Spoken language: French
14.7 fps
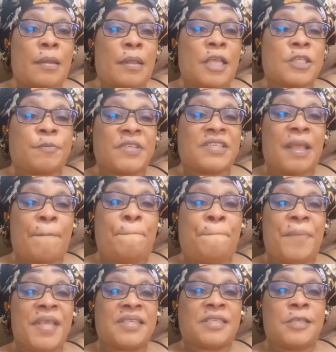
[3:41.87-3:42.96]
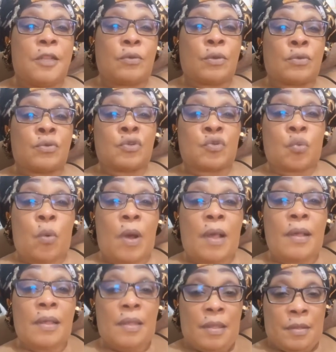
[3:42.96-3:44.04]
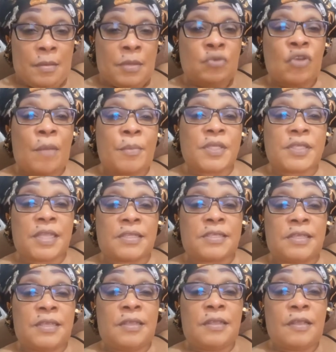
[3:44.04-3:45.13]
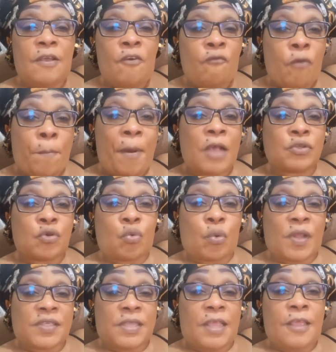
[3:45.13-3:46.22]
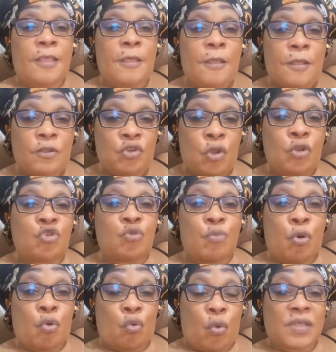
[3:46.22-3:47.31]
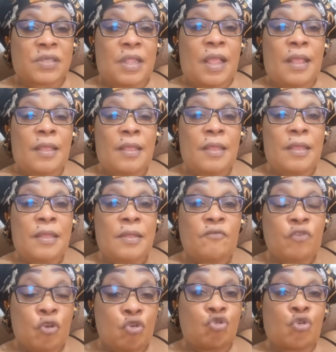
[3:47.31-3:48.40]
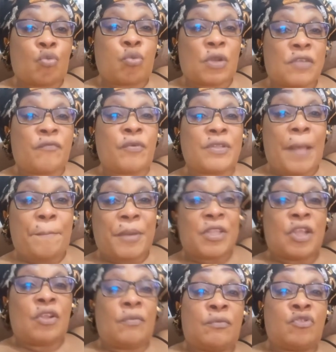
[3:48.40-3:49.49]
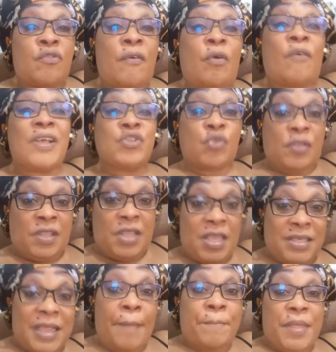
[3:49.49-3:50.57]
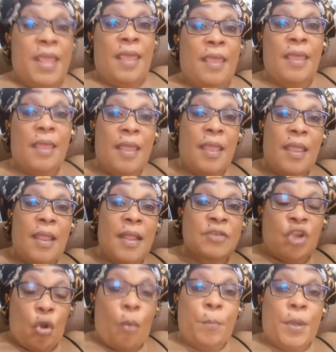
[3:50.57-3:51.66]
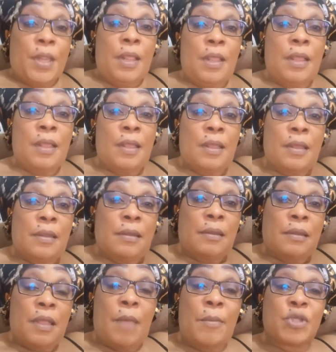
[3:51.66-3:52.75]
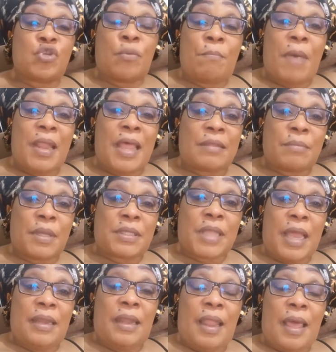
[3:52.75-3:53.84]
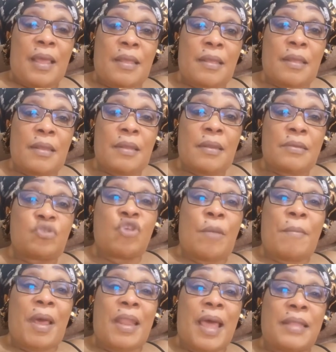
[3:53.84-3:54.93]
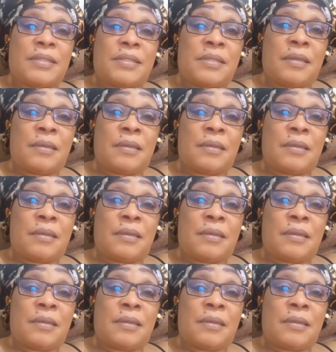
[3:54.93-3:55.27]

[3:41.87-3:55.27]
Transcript: Espèce d'imbécile que tu sois. Tu as me sentir. faut pas hein, se croiser. tu me croises là que faut t'apprêter. On va se déshabiller. Tu as compris Et eh, moi, ce malade mental là, tu es malade.